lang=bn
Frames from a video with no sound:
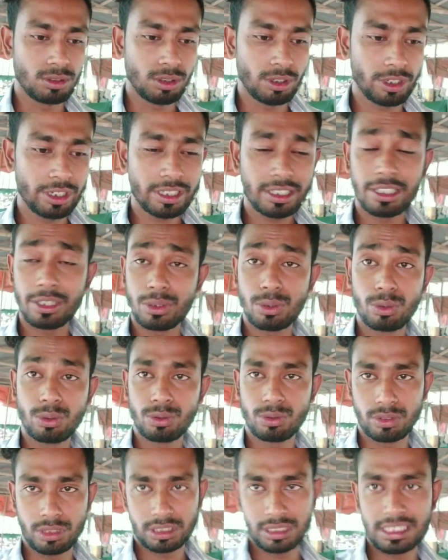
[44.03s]
অনেক কিছু
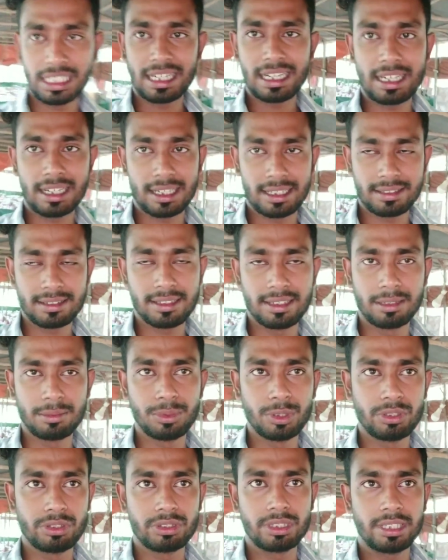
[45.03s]
জানার আছে
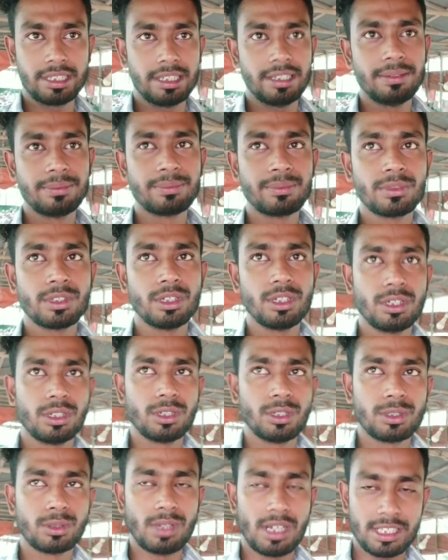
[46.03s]
এই ভিডিও থেকে
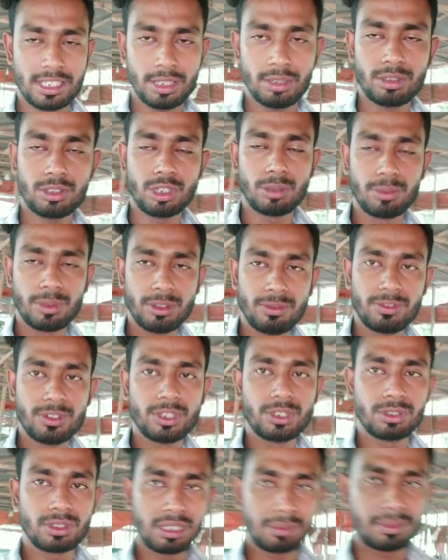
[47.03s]
তো আশা করি সম্পূর্ণ
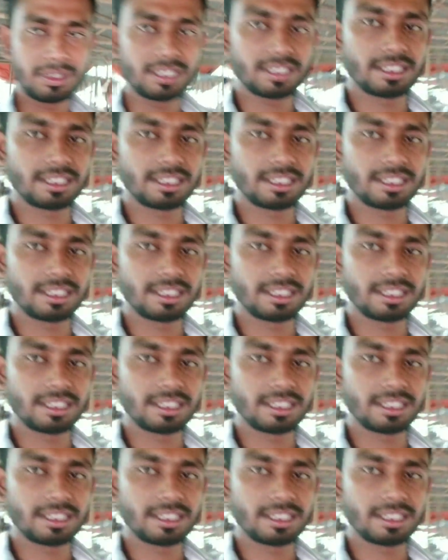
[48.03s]
ভিডিওটা আপনারা